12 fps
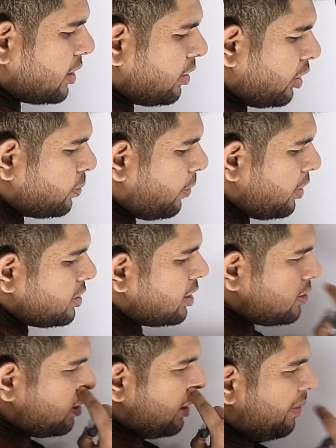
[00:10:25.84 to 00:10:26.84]
পাঁচ আর দশ
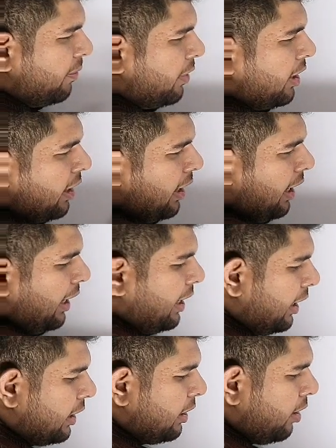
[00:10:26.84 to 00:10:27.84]
পঞ্চাশ ধরলাম
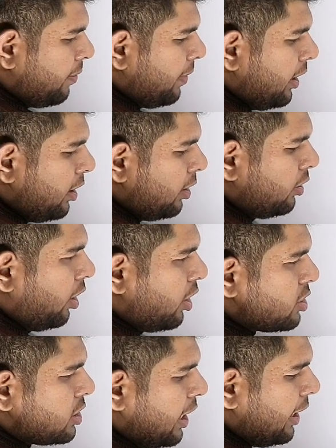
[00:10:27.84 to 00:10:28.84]
এইখানে কি হবে
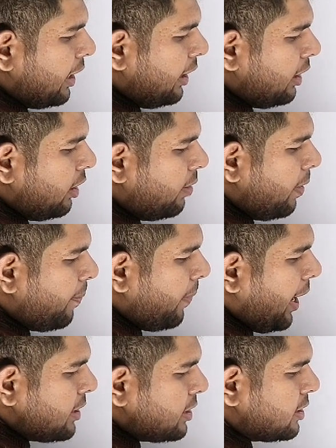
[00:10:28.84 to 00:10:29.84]
দশ এখানে কি হবে
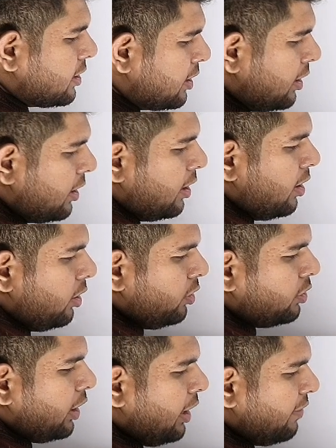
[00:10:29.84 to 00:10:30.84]
পাঁচ
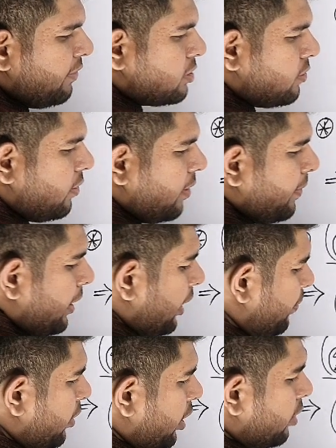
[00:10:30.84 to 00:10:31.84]
টোটাল ইনভার্স ওয়ান
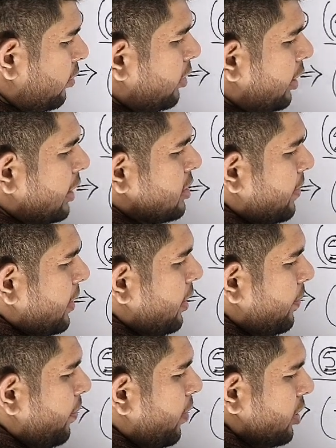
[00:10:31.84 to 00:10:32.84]
মানে কি পুরাটা উল্টায় যাবে
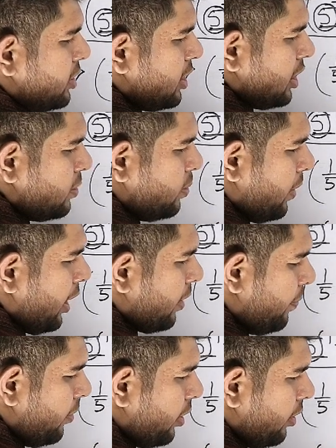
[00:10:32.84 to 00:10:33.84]
পঞ্চাশ
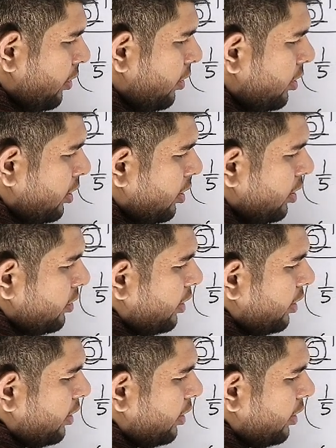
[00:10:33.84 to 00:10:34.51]
ভাগ পনেরো